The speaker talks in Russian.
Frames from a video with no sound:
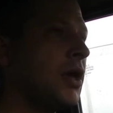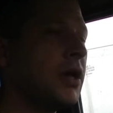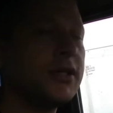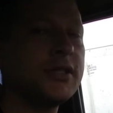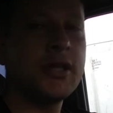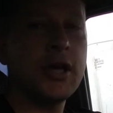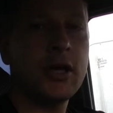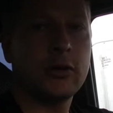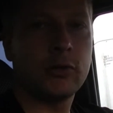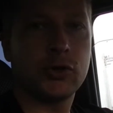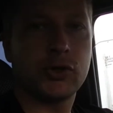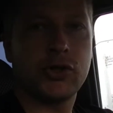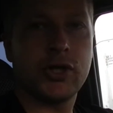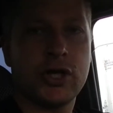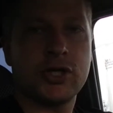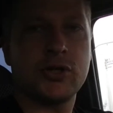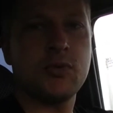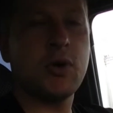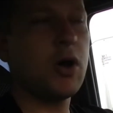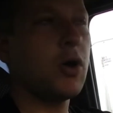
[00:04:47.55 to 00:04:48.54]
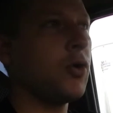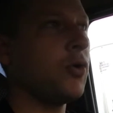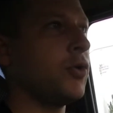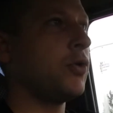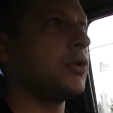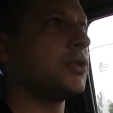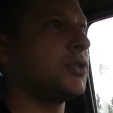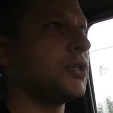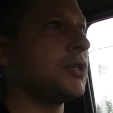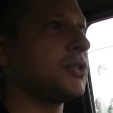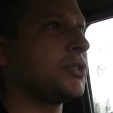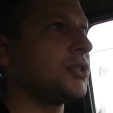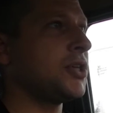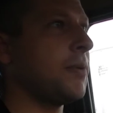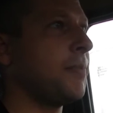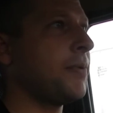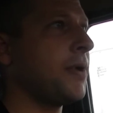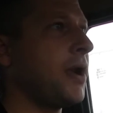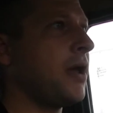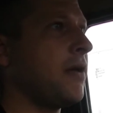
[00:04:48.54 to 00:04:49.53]
Я знаю, то, что я смогу ее
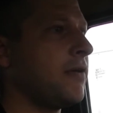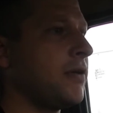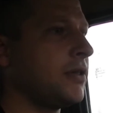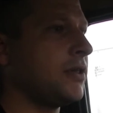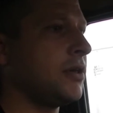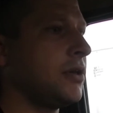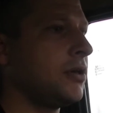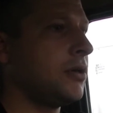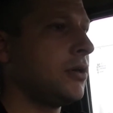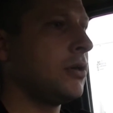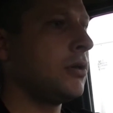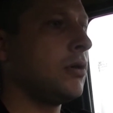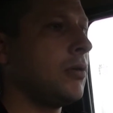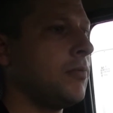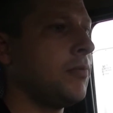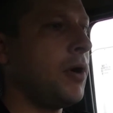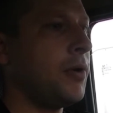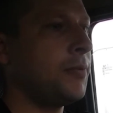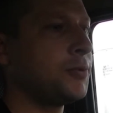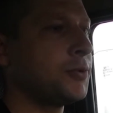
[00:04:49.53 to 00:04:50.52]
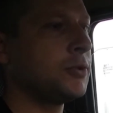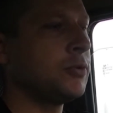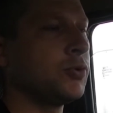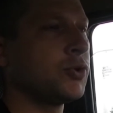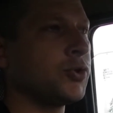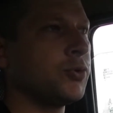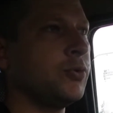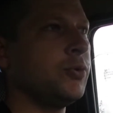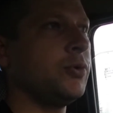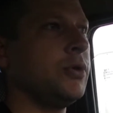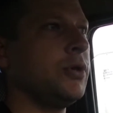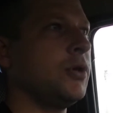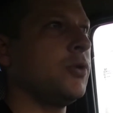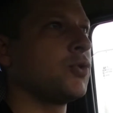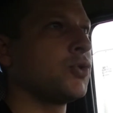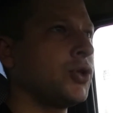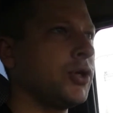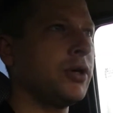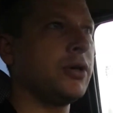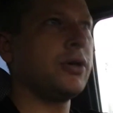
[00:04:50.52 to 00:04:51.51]
заправить, обслуживанию
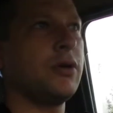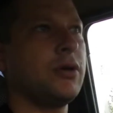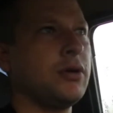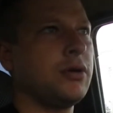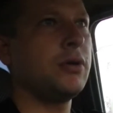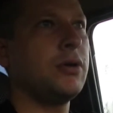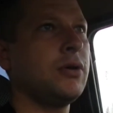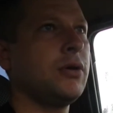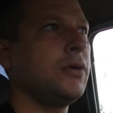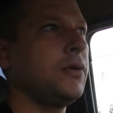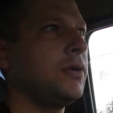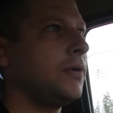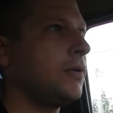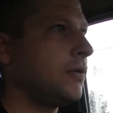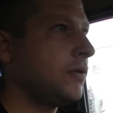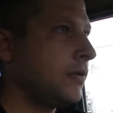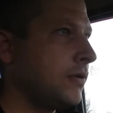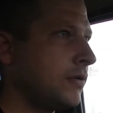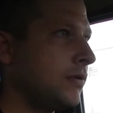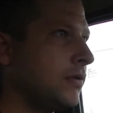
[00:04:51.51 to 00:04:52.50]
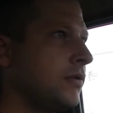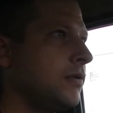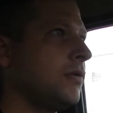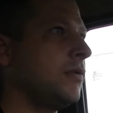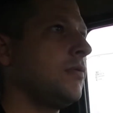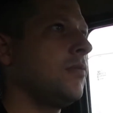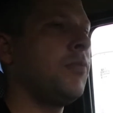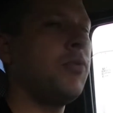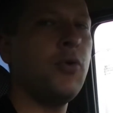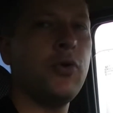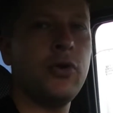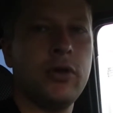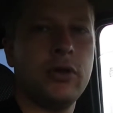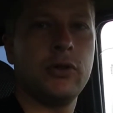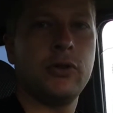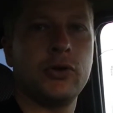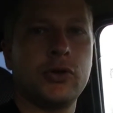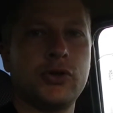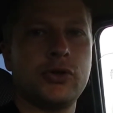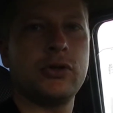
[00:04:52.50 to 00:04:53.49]
уже понял,
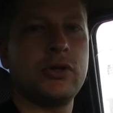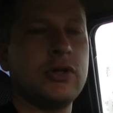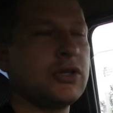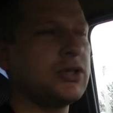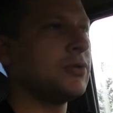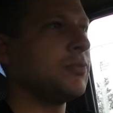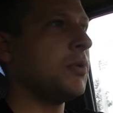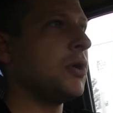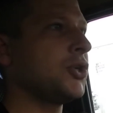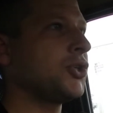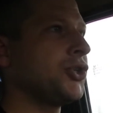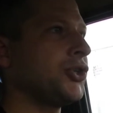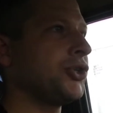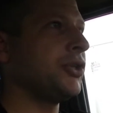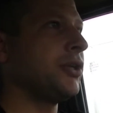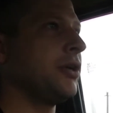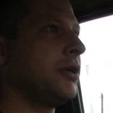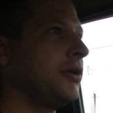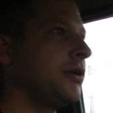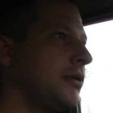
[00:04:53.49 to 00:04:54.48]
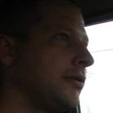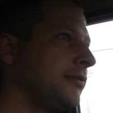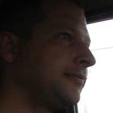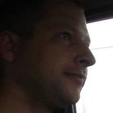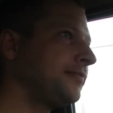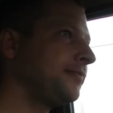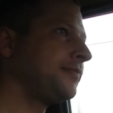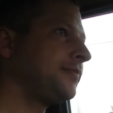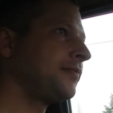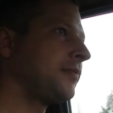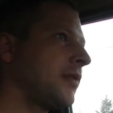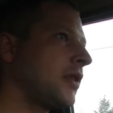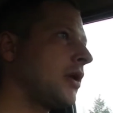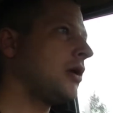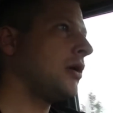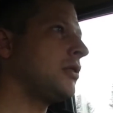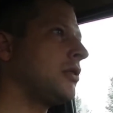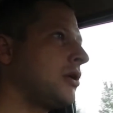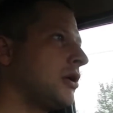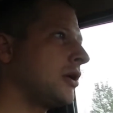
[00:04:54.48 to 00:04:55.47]
то, что эта машина
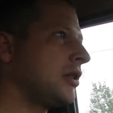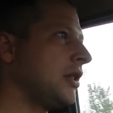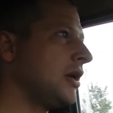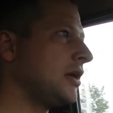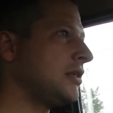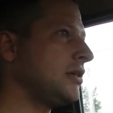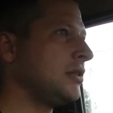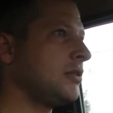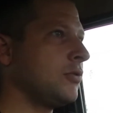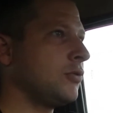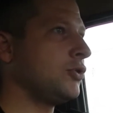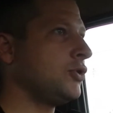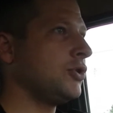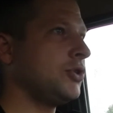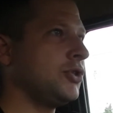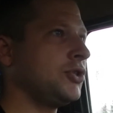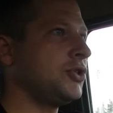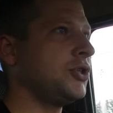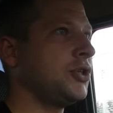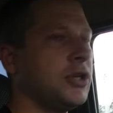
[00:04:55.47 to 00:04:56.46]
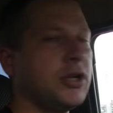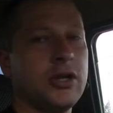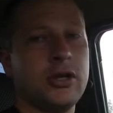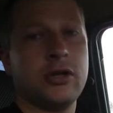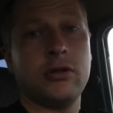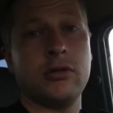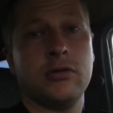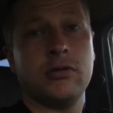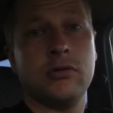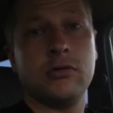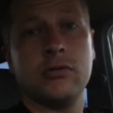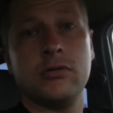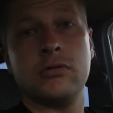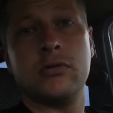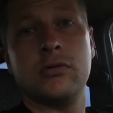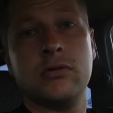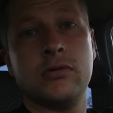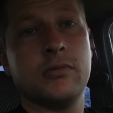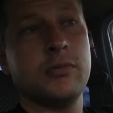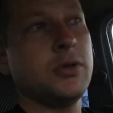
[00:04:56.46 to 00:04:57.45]
троглодит очень сильная.
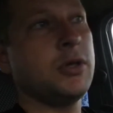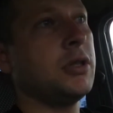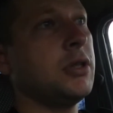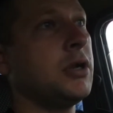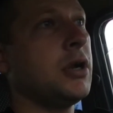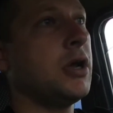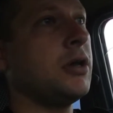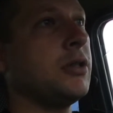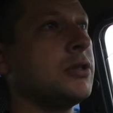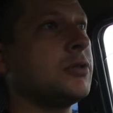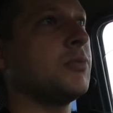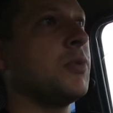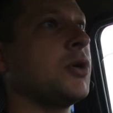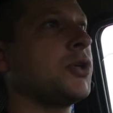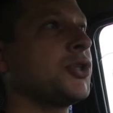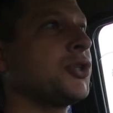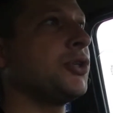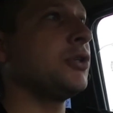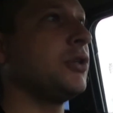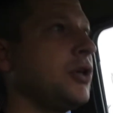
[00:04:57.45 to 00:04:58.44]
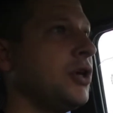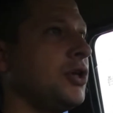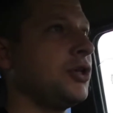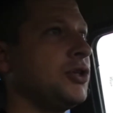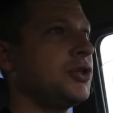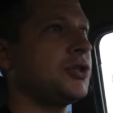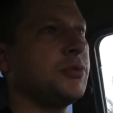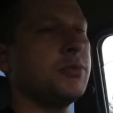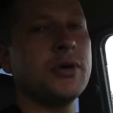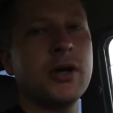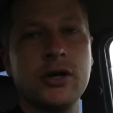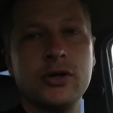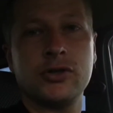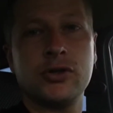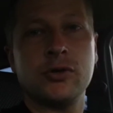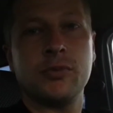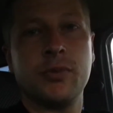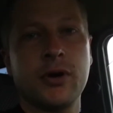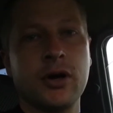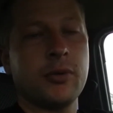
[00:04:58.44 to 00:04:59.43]
Но ну, мне нравится машина, я не собираюсь
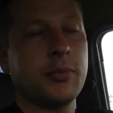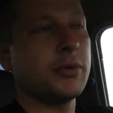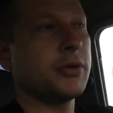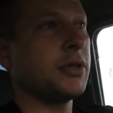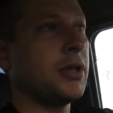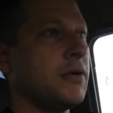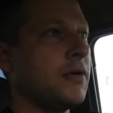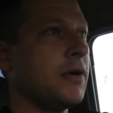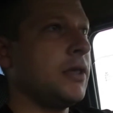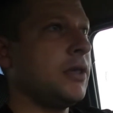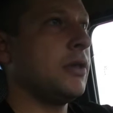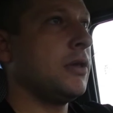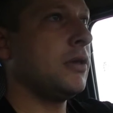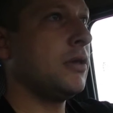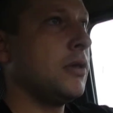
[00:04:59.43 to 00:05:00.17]
ее пока продавать.